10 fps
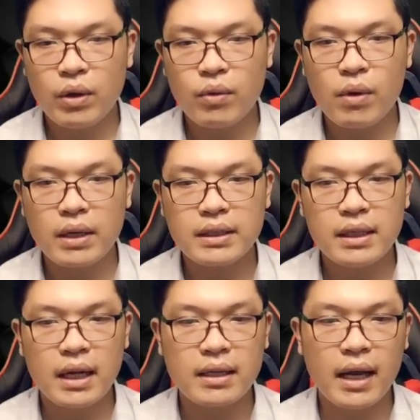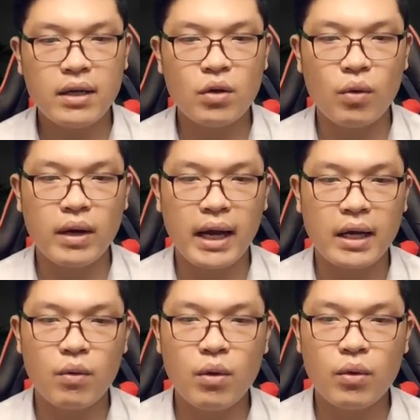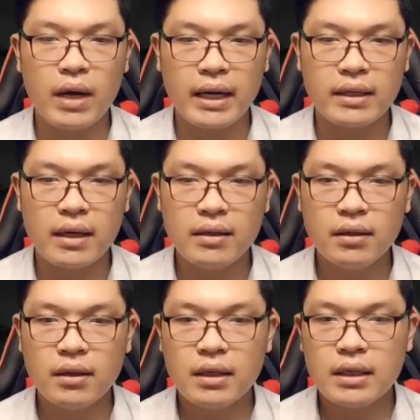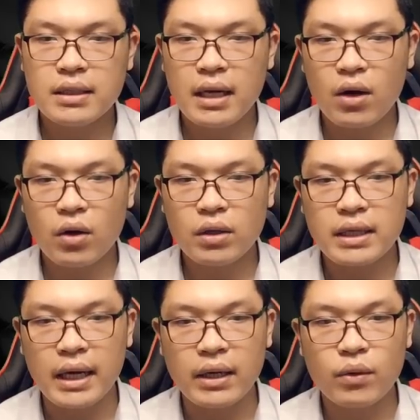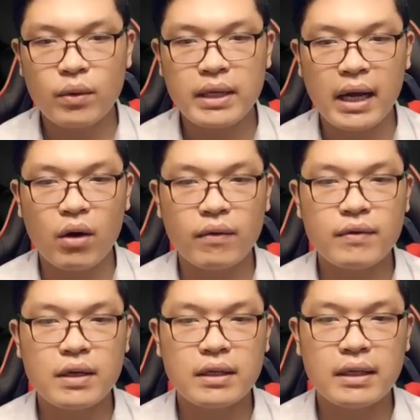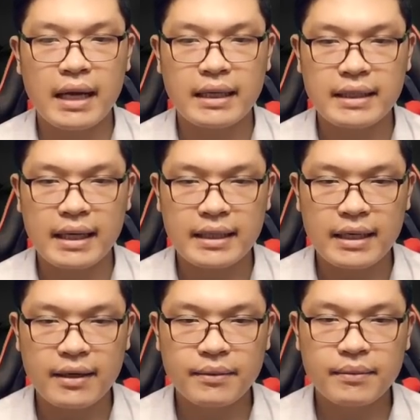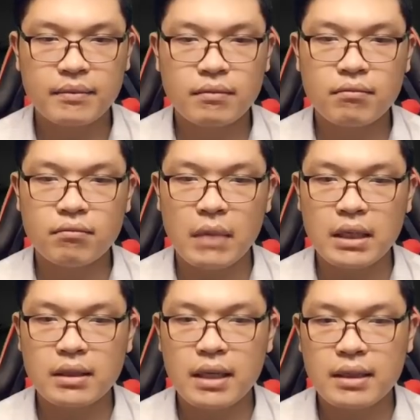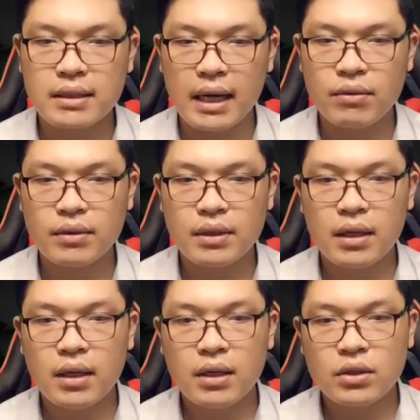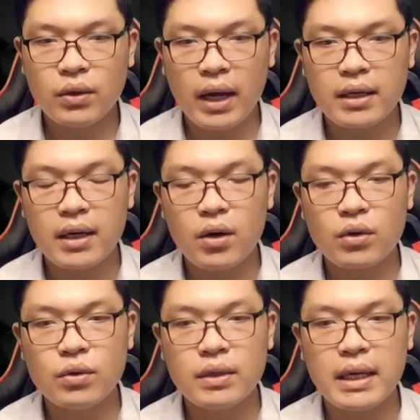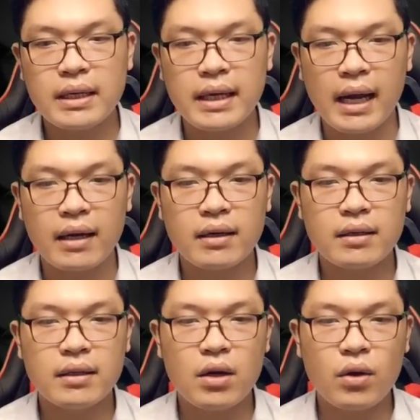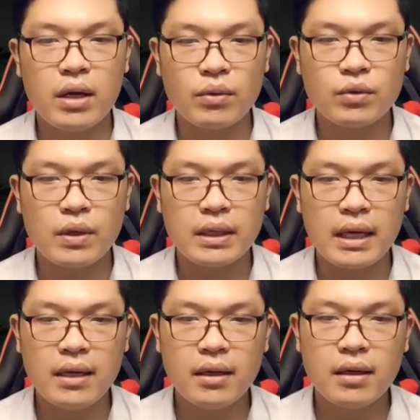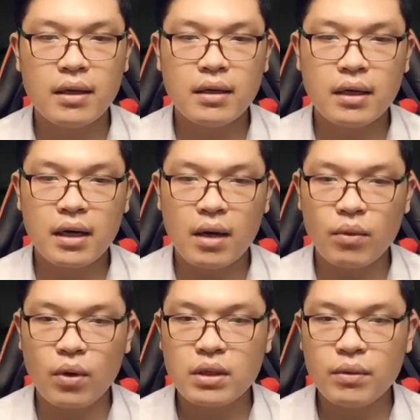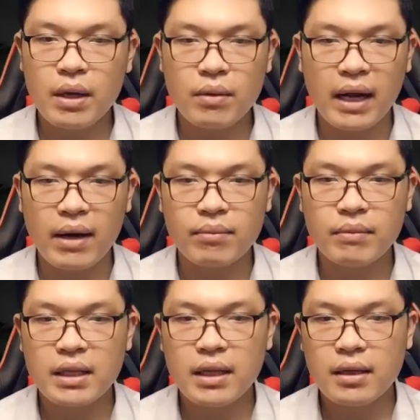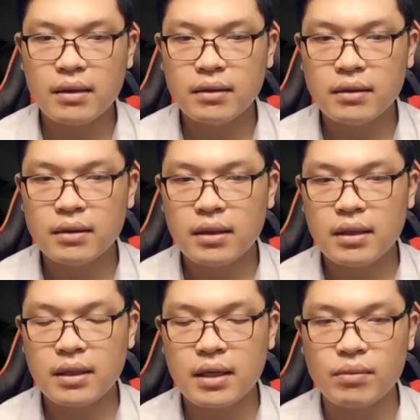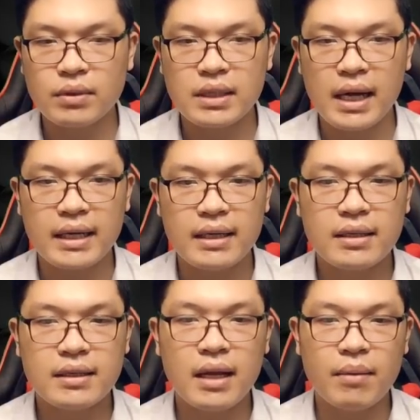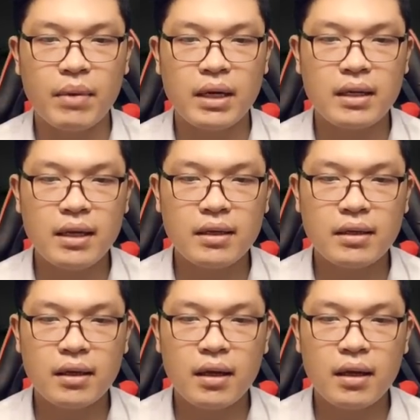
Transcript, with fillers: Ngụy Khuông chính là thái tổ khải quốc của Đại Tấn, chính là con rể của nhà họ Vương Lang Gia kia. Mất tích sao? Thôi Hằng hơi có chút kinh ngạc, như có điều suy nghĩ. Không có dấu hiệu nào mất tích ư? Không sai, chính là mất tích.